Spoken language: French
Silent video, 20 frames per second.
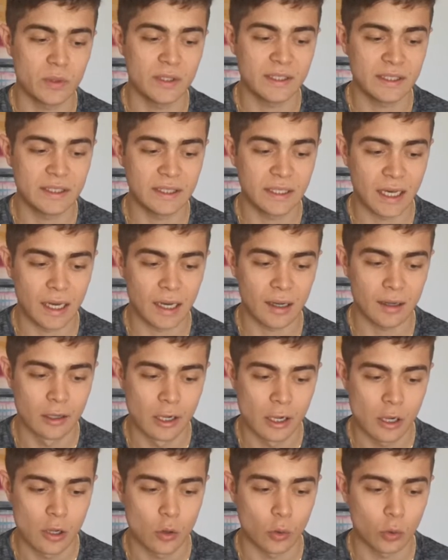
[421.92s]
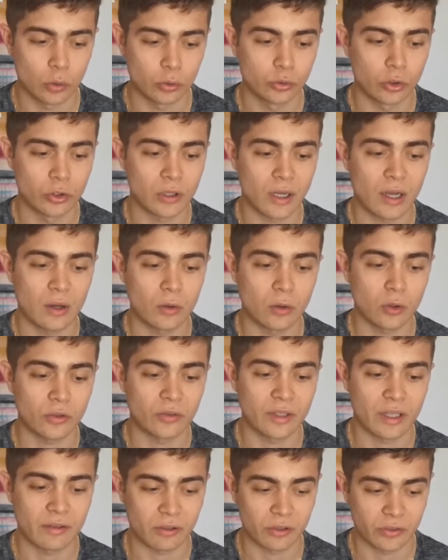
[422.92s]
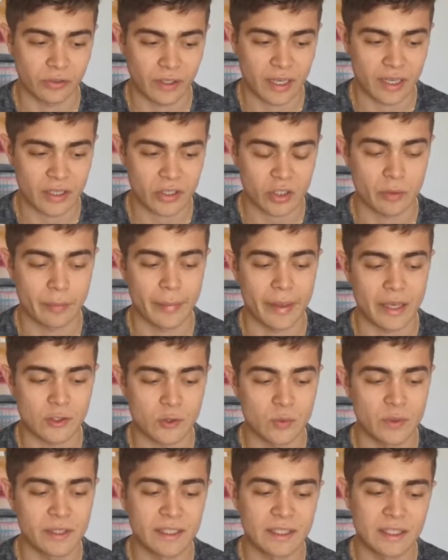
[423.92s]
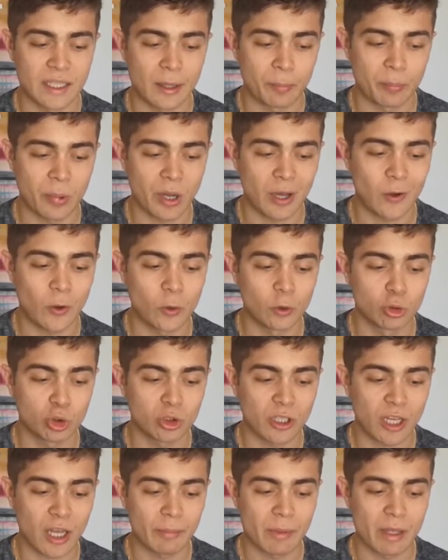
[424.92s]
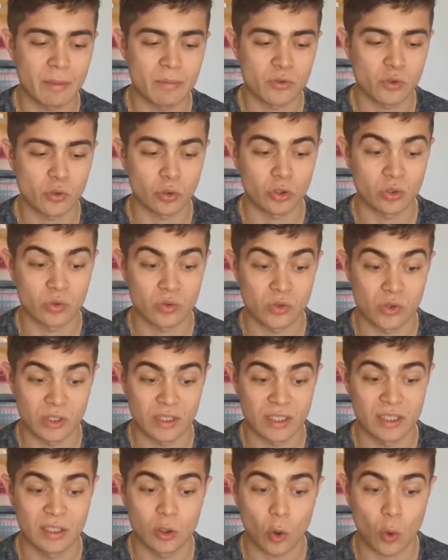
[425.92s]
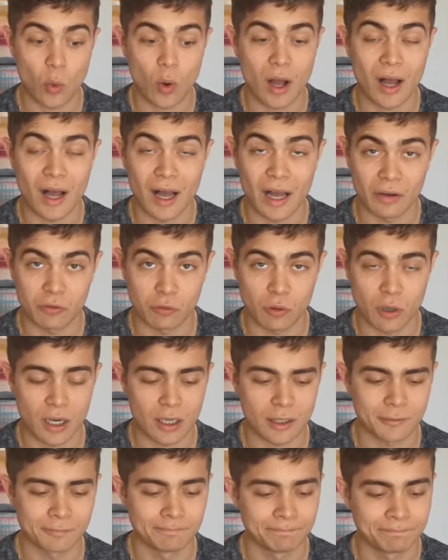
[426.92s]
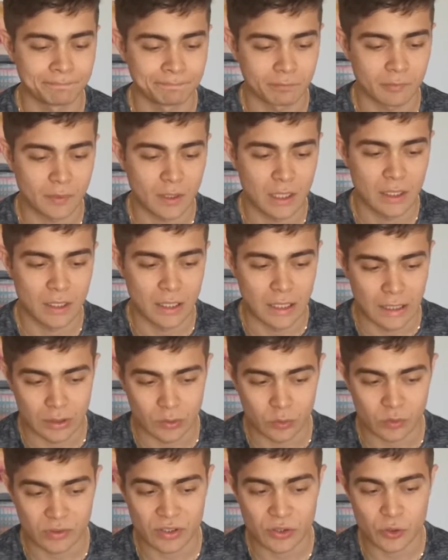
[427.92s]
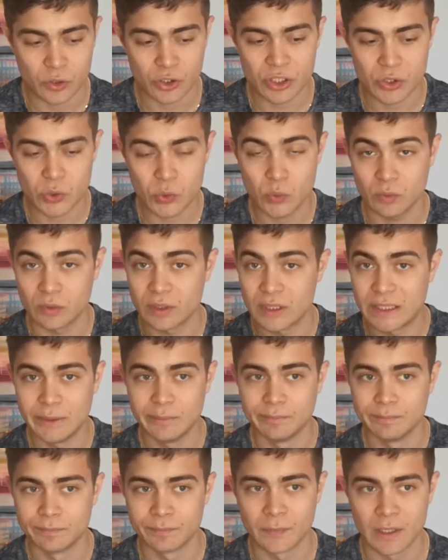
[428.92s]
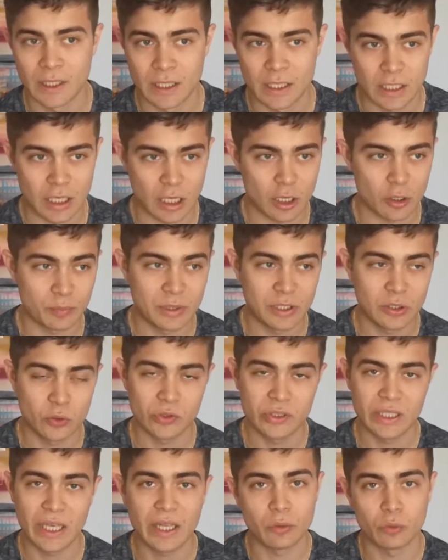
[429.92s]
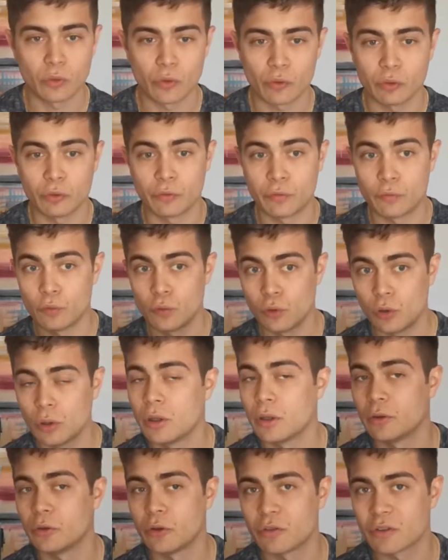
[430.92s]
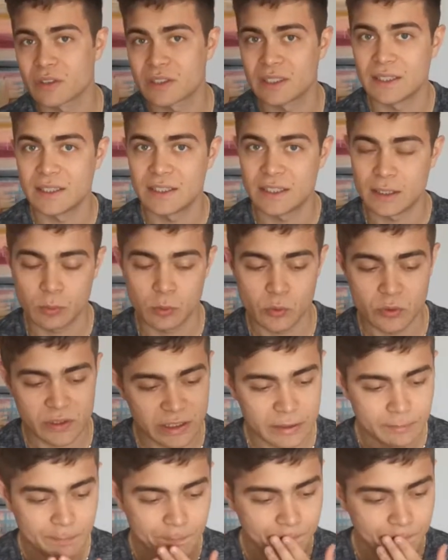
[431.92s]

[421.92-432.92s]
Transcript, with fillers: qui a, on donnera encore davantage, mais à celui qui n'a pas, on notera même ce, qu'il croit avoir. Donc c'est ce que Jésus dit. Euh, puis il le dit devant une foule, devant ses disciples aussi.